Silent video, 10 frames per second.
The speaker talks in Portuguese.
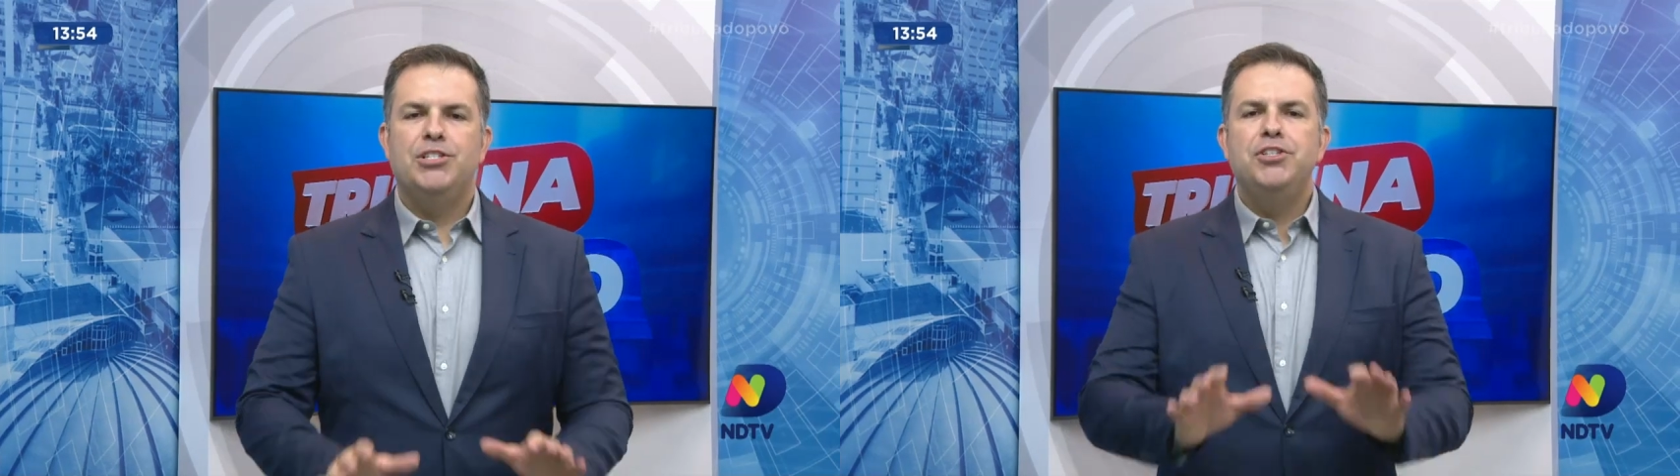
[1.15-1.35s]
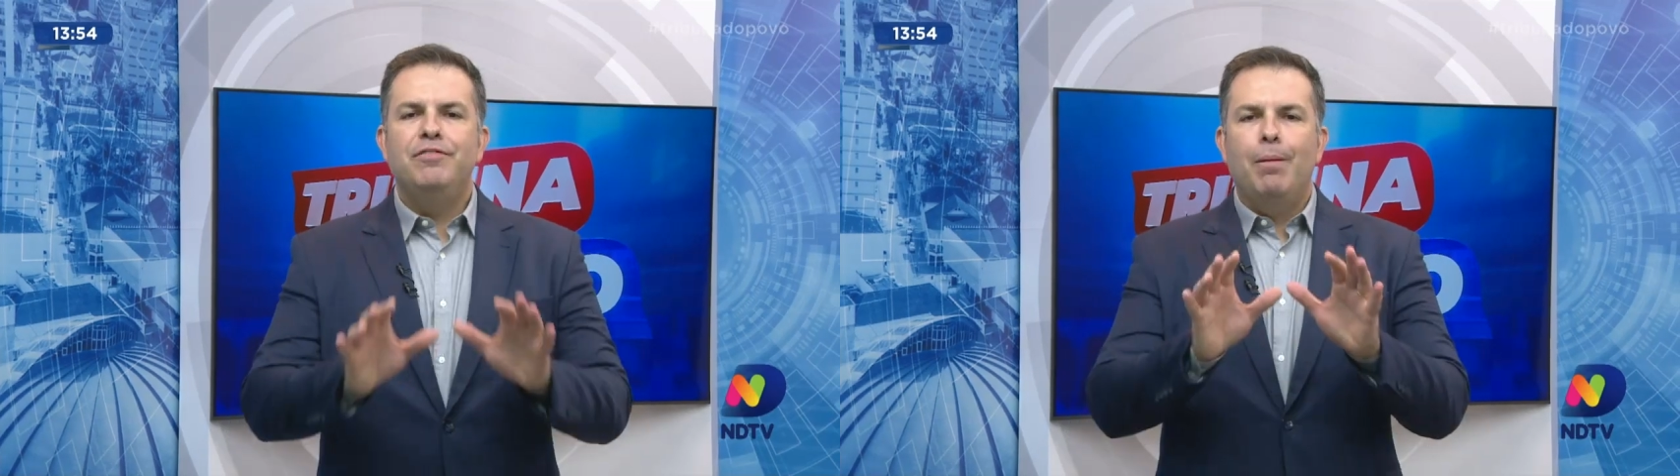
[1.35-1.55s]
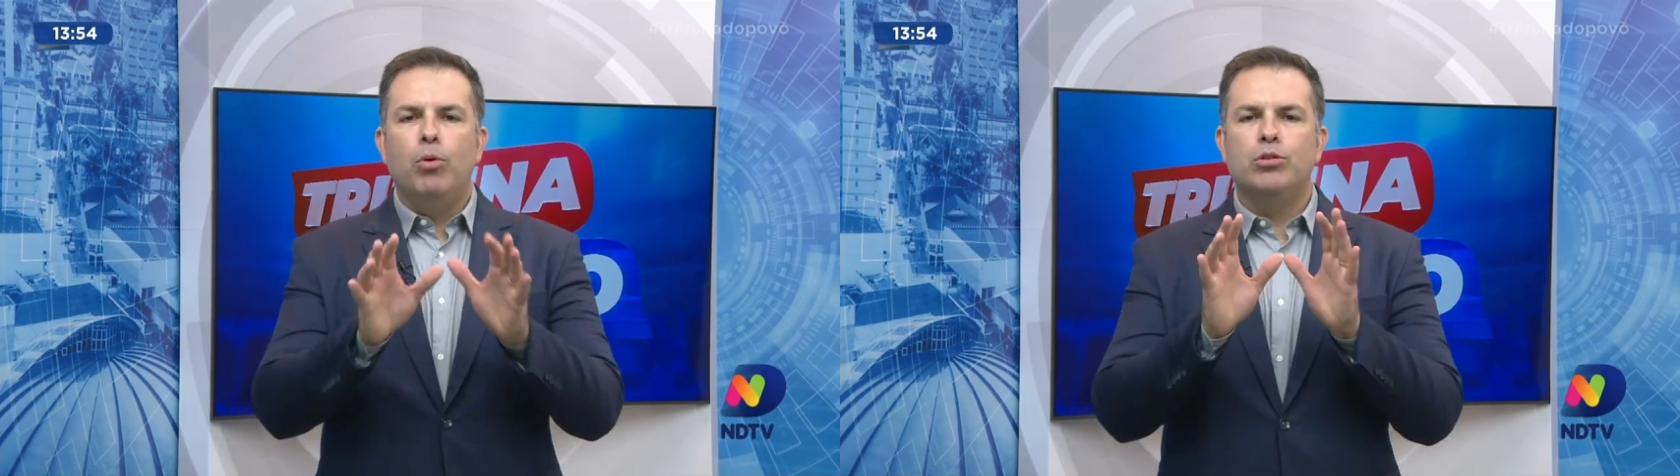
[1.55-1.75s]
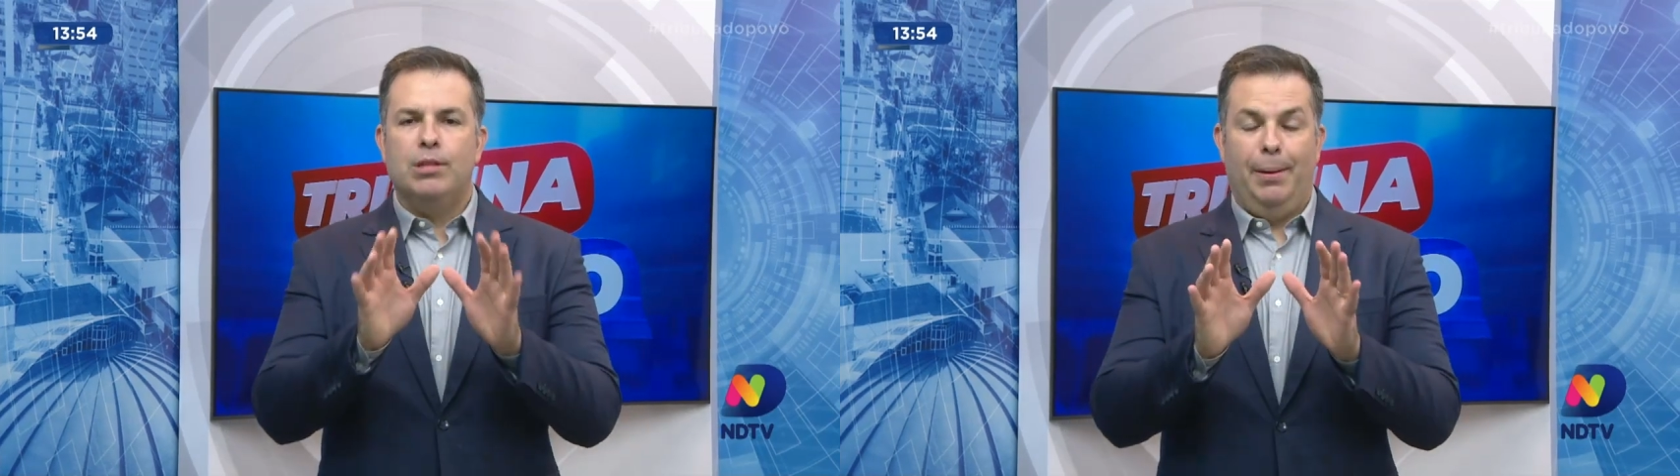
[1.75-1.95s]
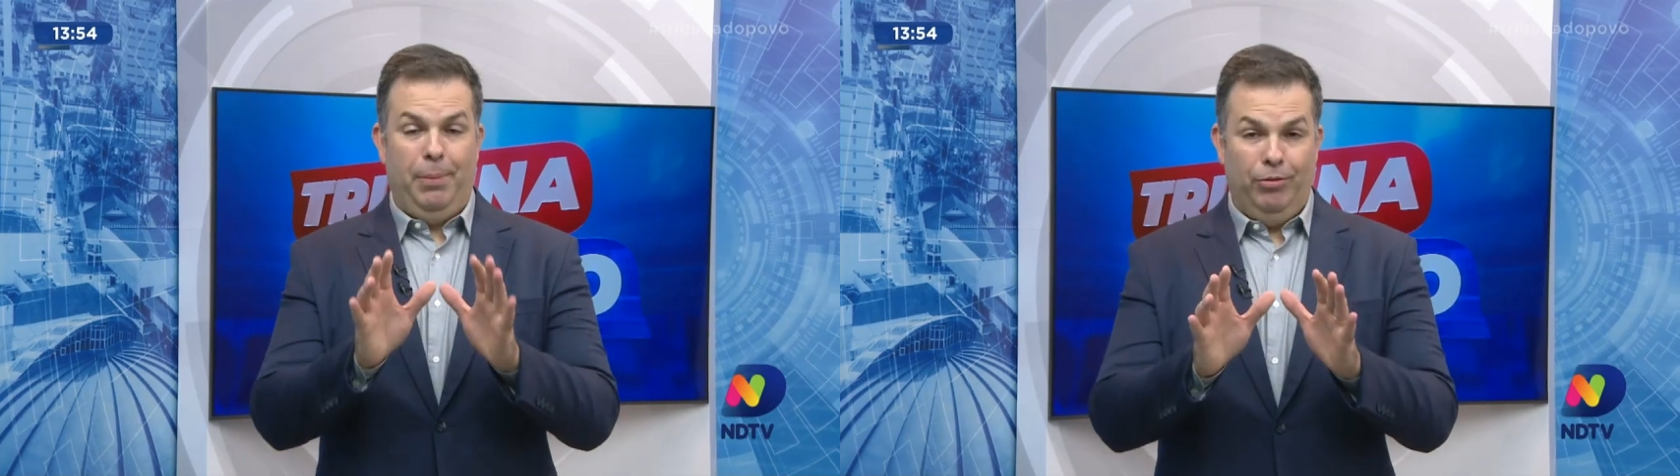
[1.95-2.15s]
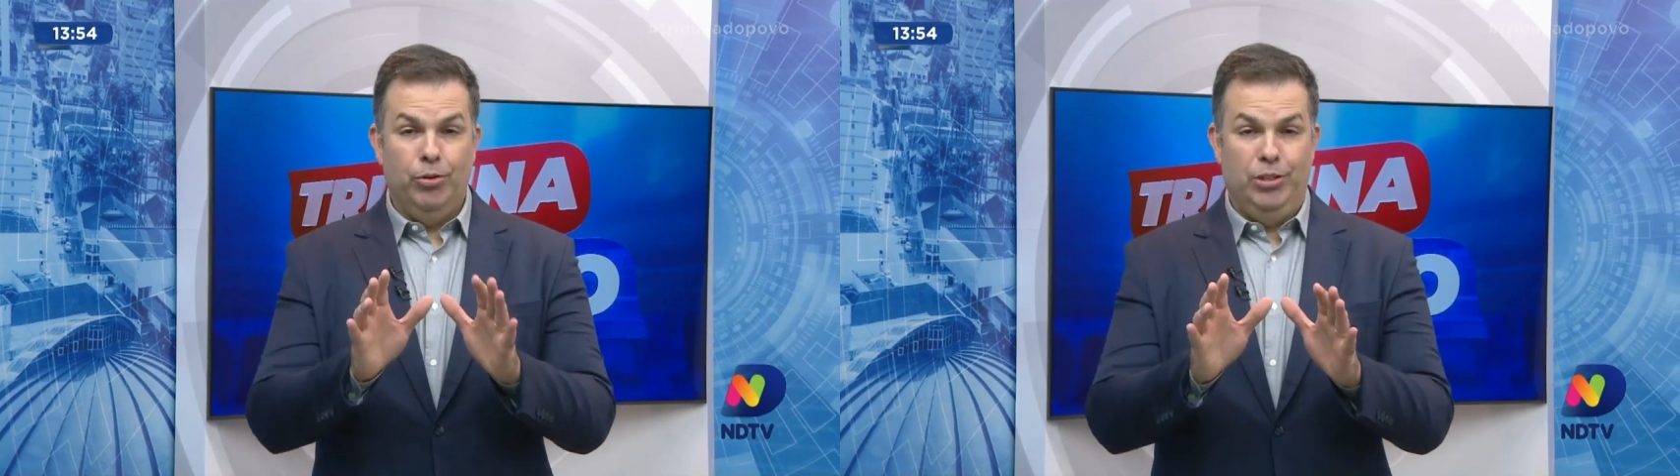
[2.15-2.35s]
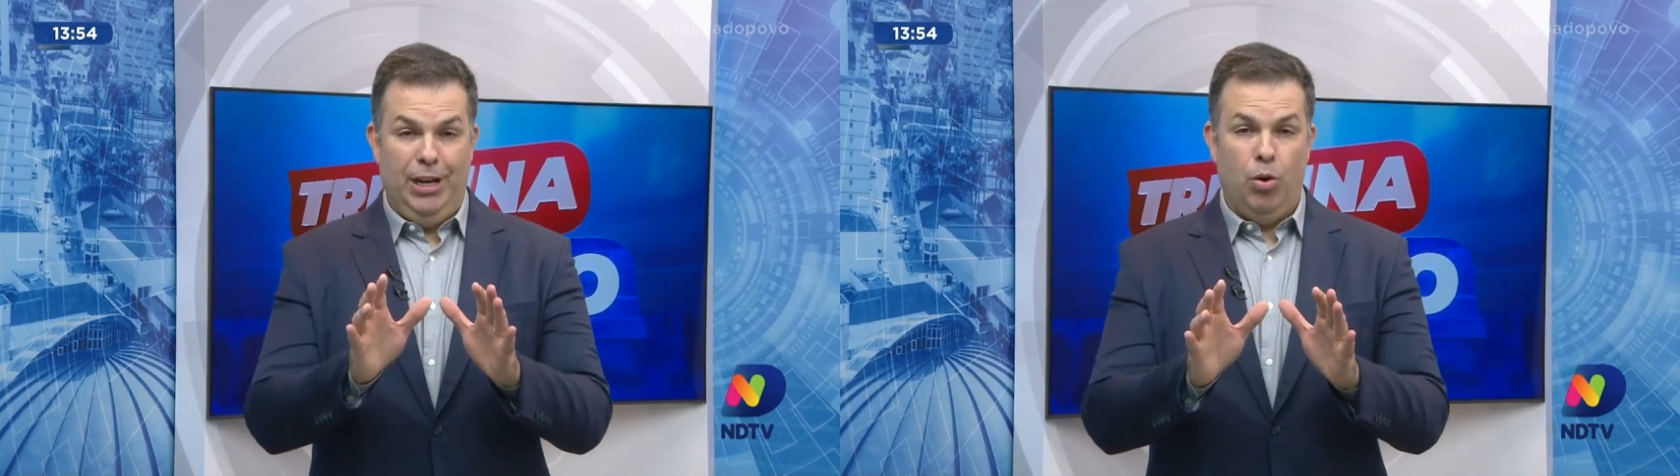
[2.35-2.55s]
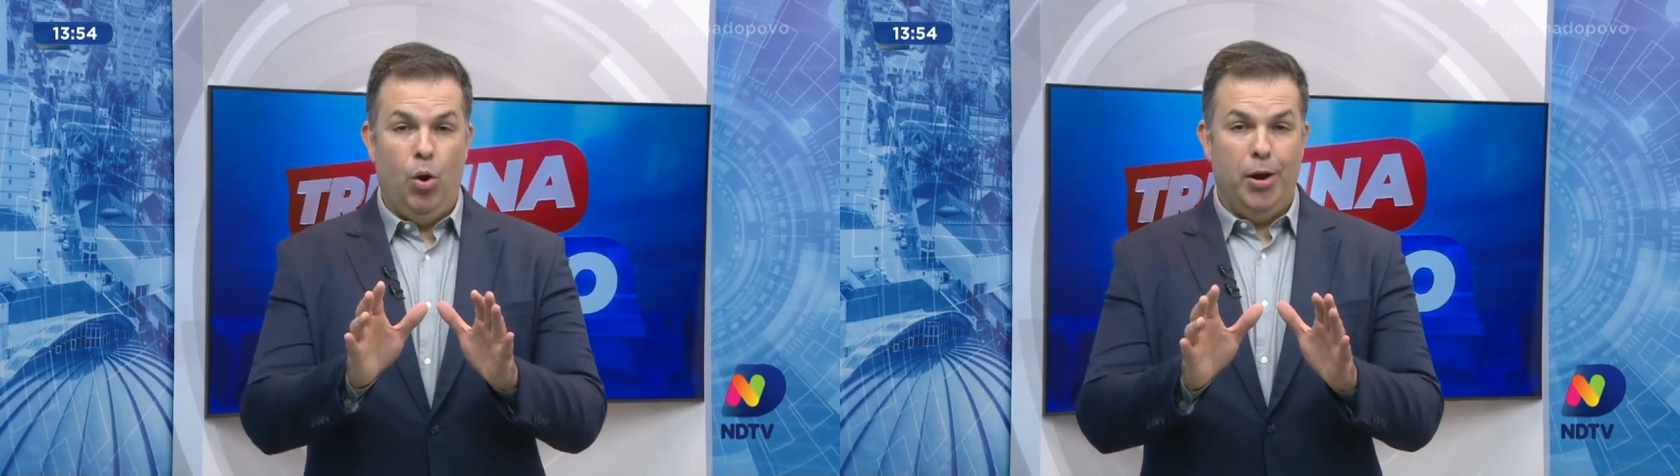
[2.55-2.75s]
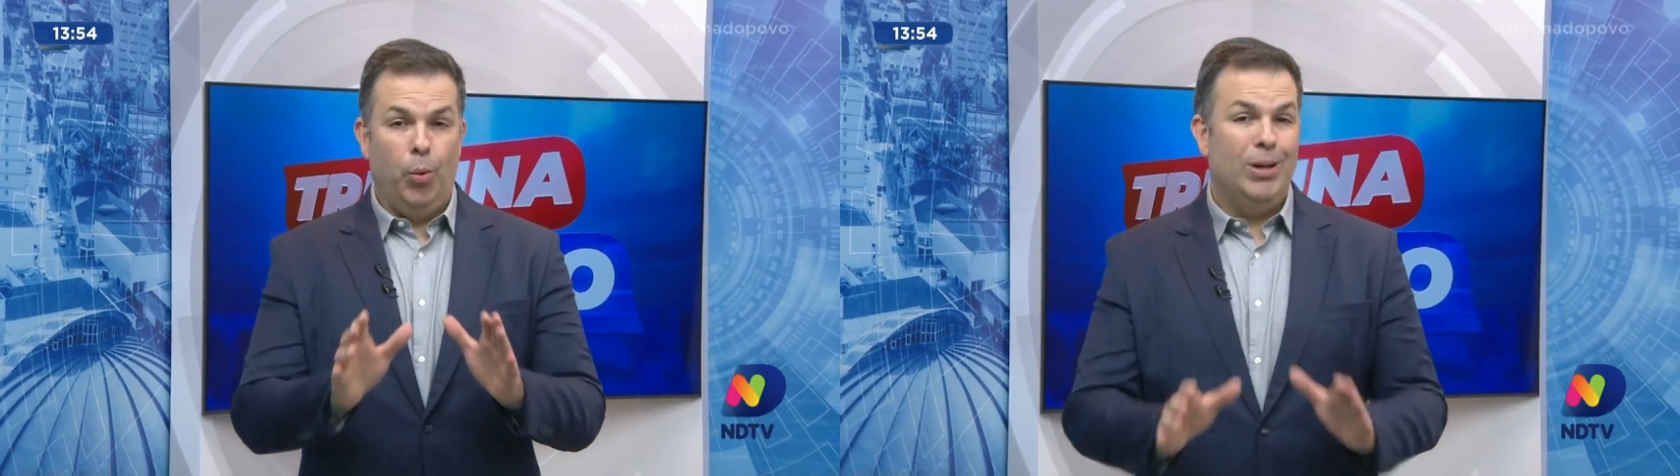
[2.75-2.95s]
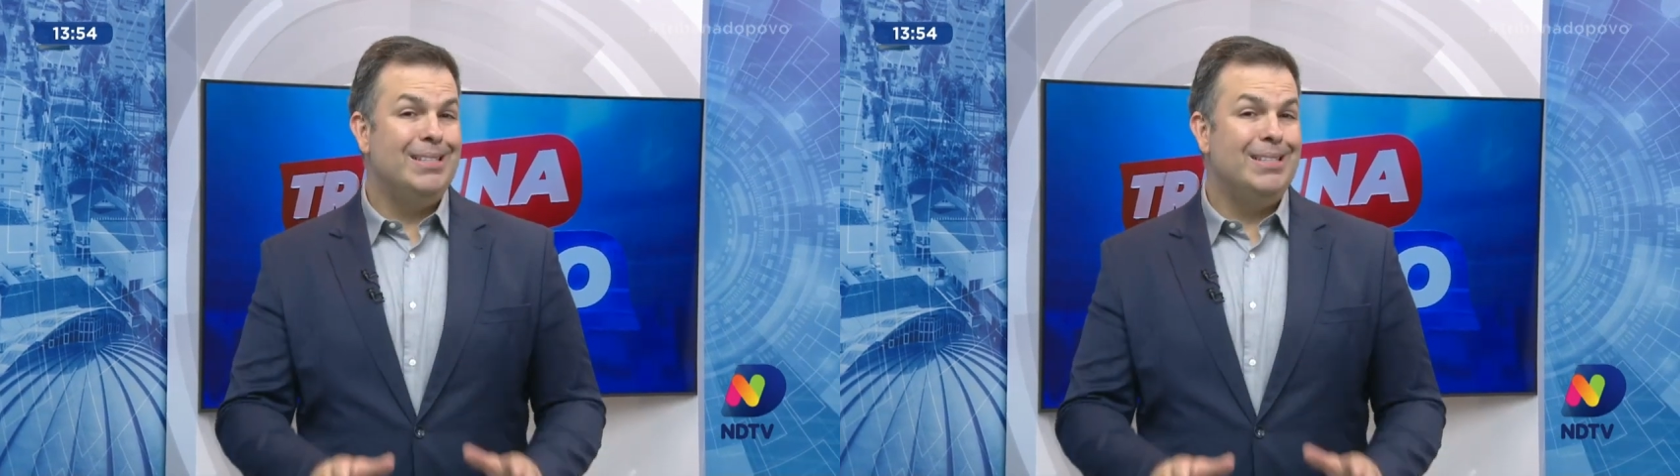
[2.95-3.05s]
gente vai mostrar para você agora um